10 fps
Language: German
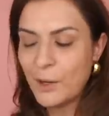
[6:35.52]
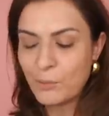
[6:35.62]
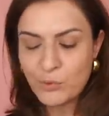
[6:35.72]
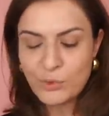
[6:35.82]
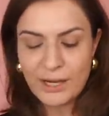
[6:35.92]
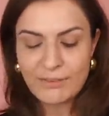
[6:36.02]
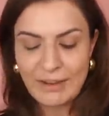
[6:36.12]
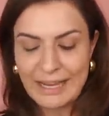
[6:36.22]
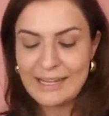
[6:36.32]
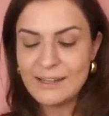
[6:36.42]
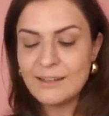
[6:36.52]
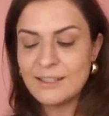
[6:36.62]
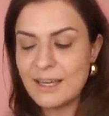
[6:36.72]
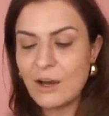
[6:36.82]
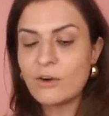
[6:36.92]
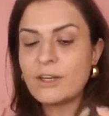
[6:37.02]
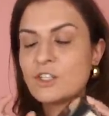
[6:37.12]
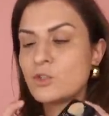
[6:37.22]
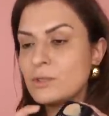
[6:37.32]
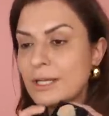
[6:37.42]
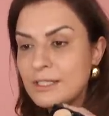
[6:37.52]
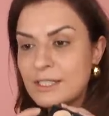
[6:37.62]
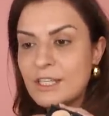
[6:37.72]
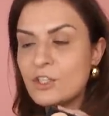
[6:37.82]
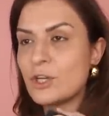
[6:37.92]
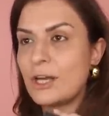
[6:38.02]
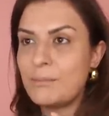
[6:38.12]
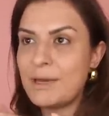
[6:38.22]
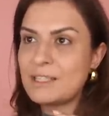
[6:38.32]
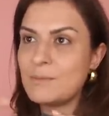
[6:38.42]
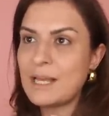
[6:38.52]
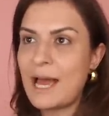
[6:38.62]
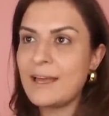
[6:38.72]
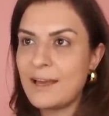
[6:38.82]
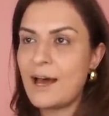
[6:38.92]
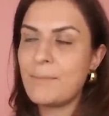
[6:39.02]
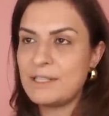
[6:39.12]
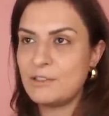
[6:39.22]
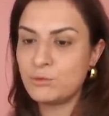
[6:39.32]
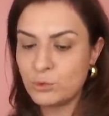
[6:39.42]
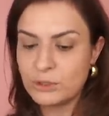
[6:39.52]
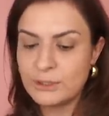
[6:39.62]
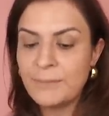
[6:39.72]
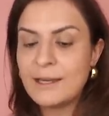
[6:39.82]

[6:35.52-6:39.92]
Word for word: pudern, weil hier auch ja schon der, die Lidschattenbase mit eingearbeitet wurde.